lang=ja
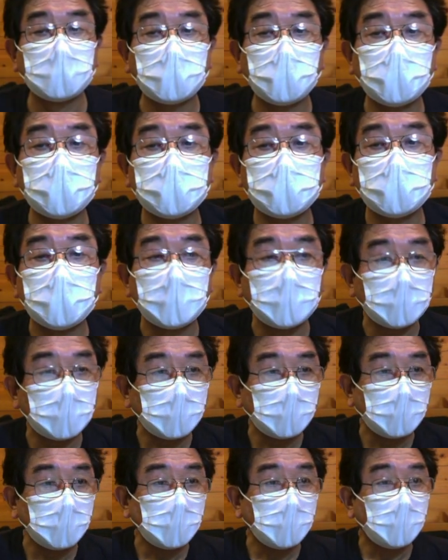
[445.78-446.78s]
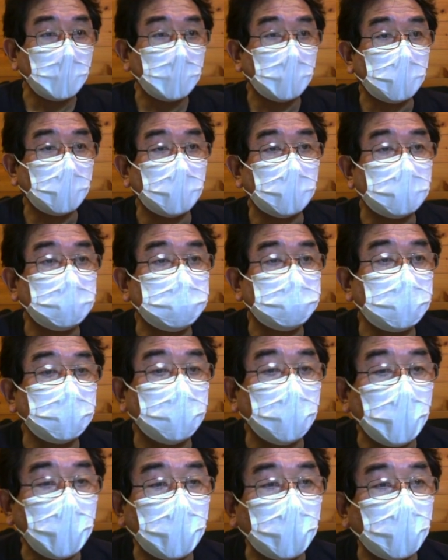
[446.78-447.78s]
はい。
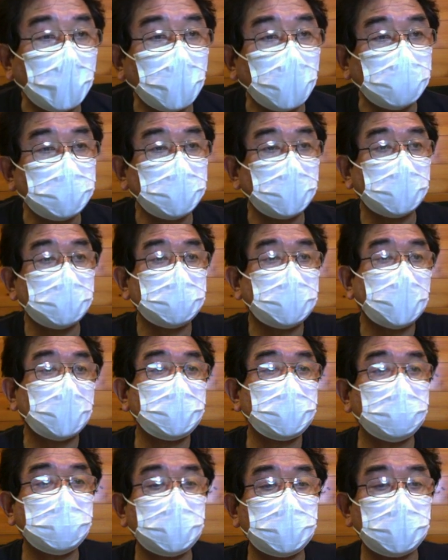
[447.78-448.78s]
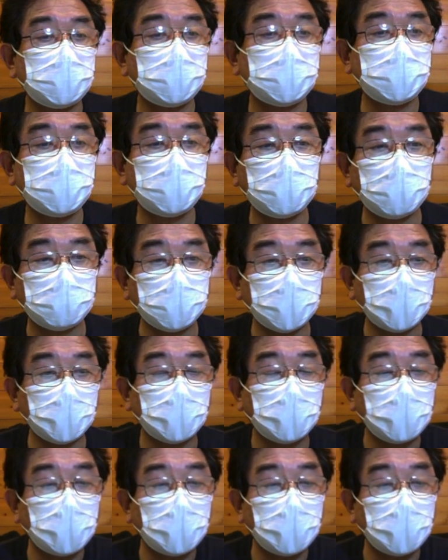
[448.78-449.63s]
次は、8月30日日曜日、